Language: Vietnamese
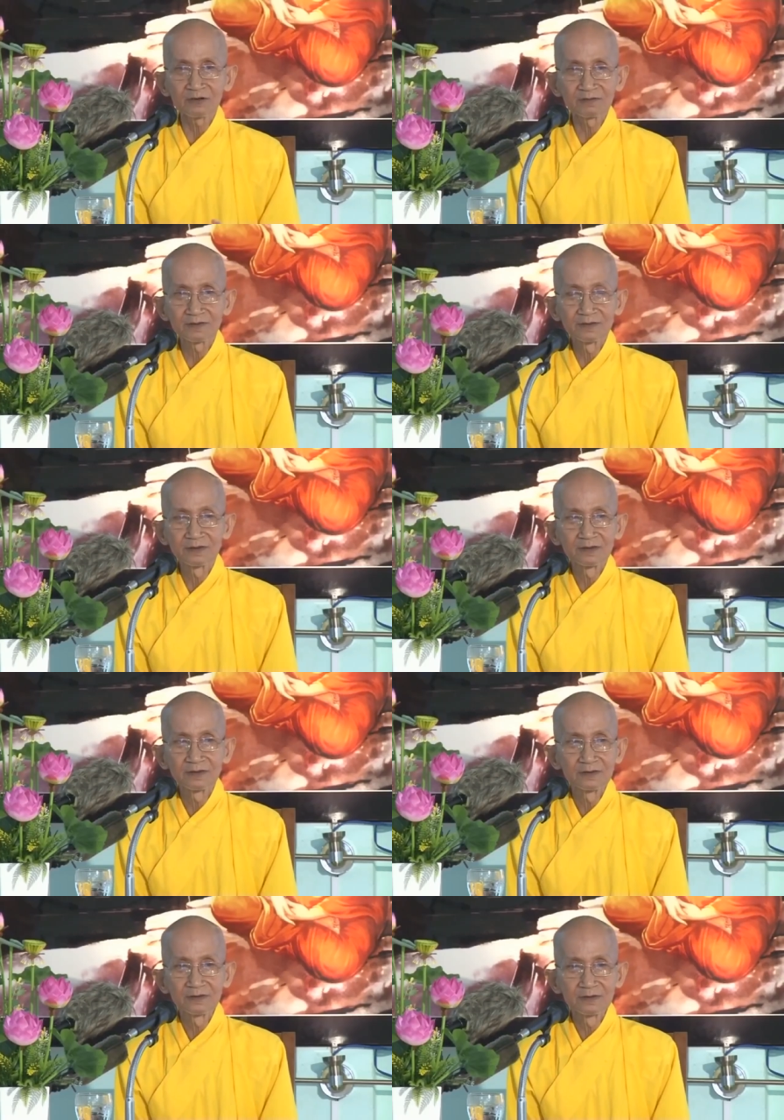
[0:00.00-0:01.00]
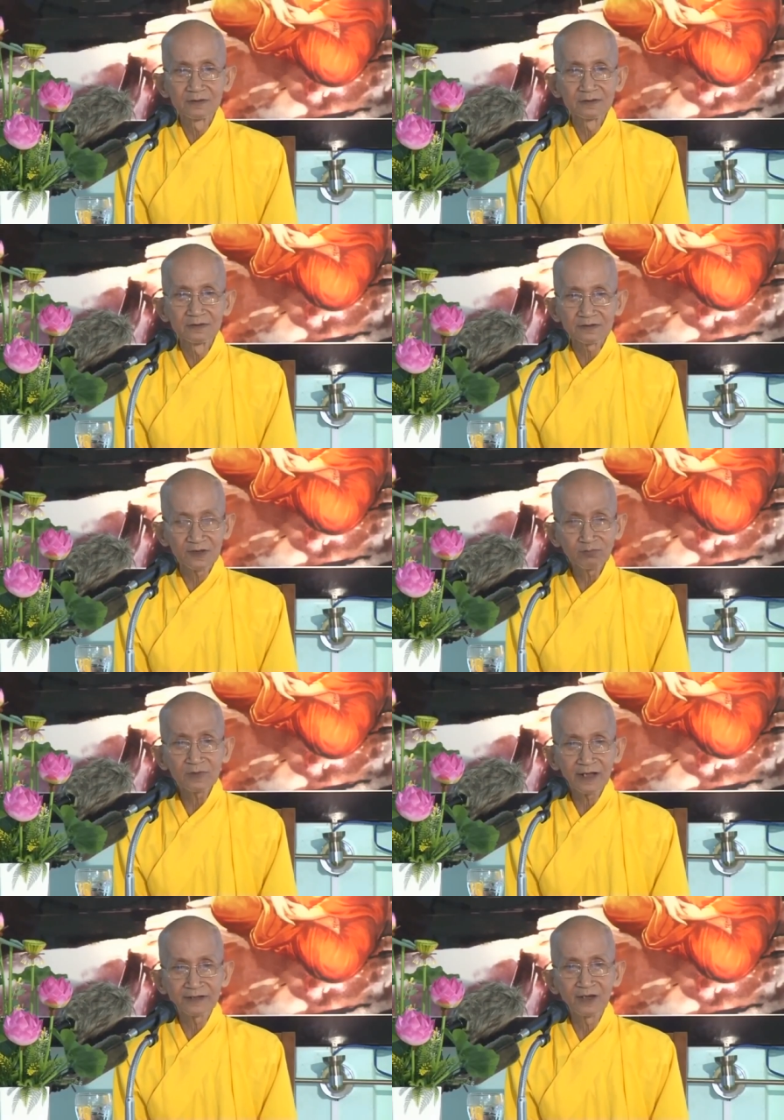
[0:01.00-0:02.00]
được
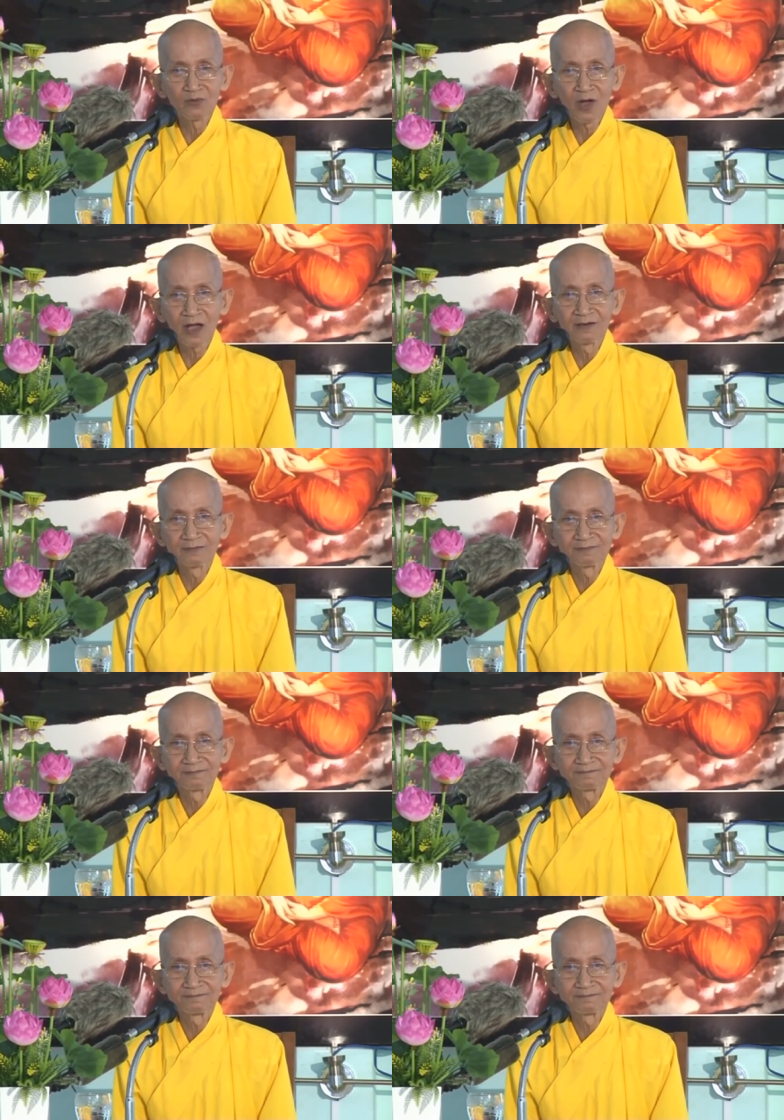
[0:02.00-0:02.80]
chống lại nhân quả